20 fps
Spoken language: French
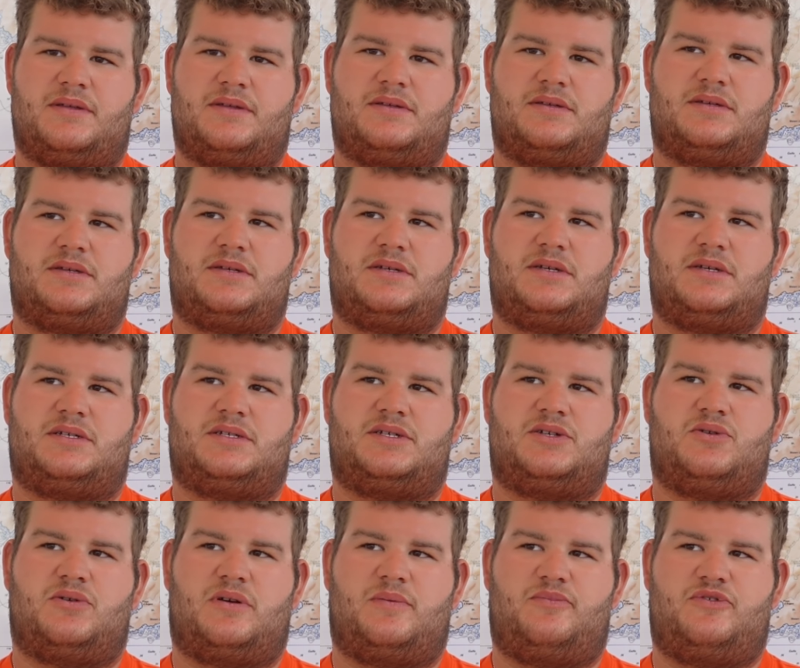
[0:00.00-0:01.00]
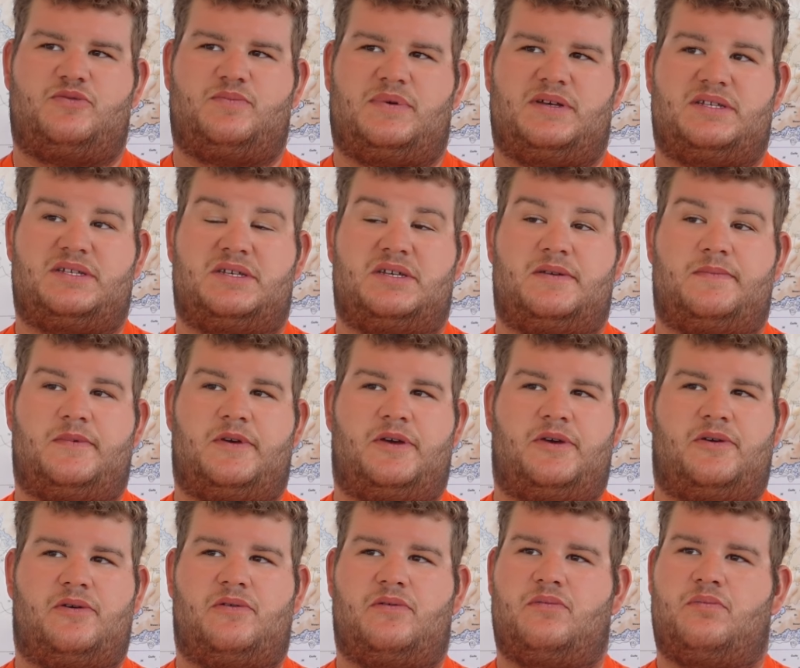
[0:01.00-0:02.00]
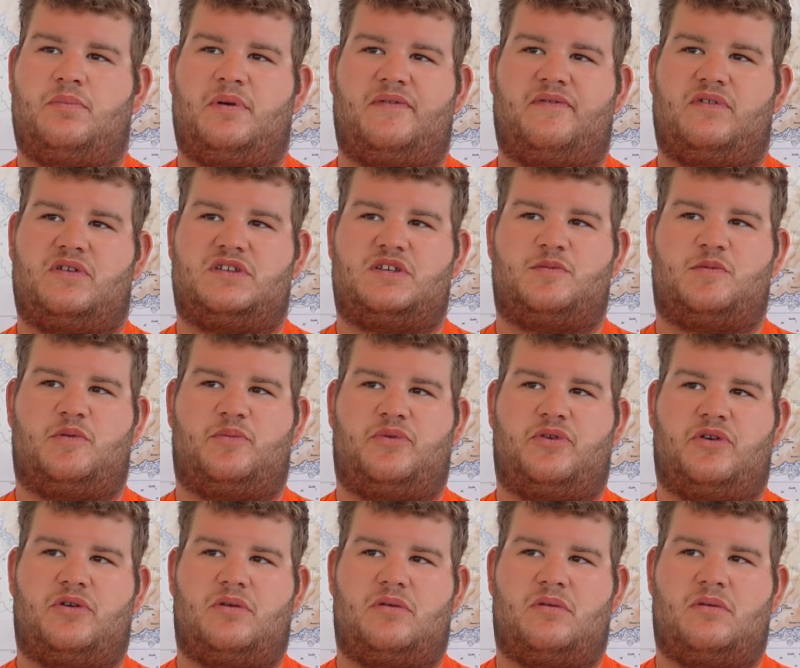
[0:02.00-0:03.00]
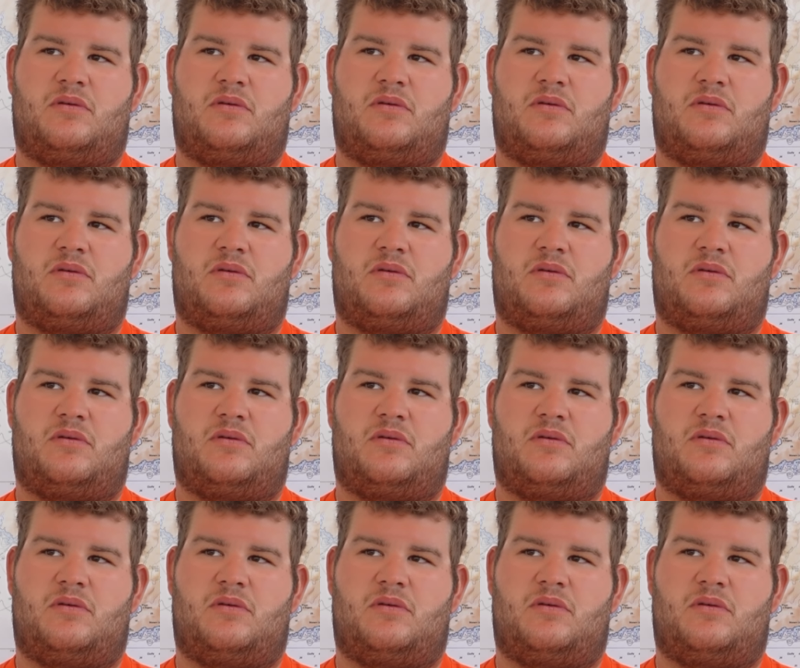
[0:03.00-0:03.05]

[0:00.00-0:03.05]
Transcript: Ce qui, aurait pu se passer, mais pas forcément peur